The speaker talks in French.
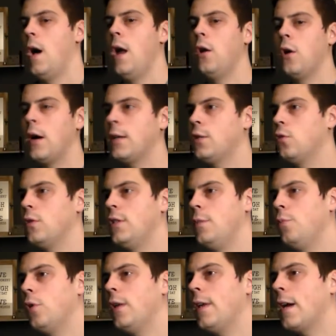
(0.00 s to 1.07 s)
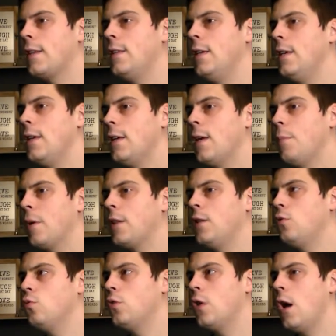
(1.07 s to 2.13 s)
Alors action ici pour Icardi qui est
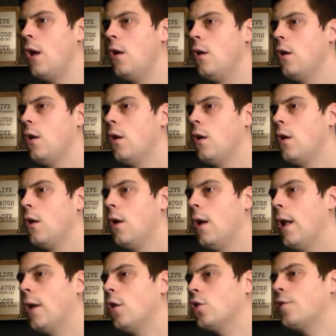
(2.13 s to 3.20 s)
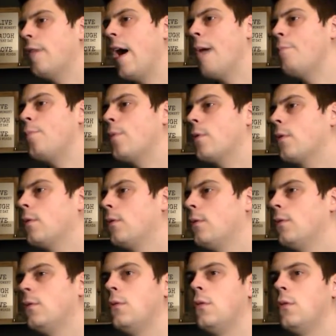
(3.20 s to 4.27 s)
parti tout seul. La grosse frappe.
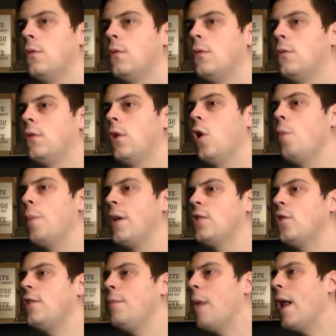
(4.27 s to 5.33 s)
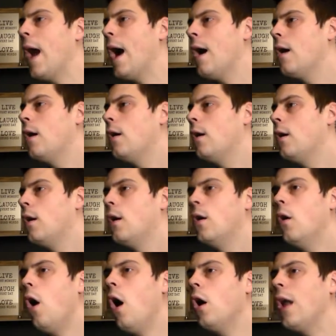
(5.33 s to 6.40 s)
Reprise de Dybala.
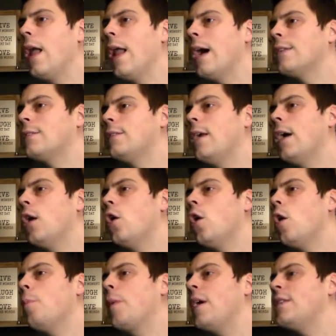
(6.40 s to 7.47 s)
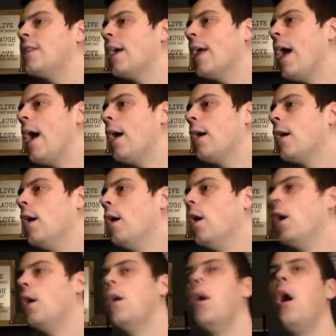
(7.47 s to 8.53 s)
Oh la latte et re-reprise derrière.
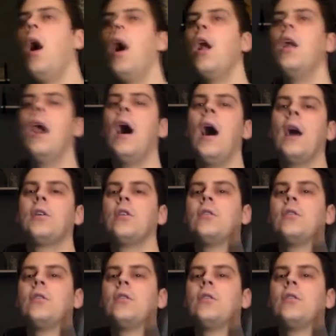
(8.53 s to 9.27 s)
Oh là à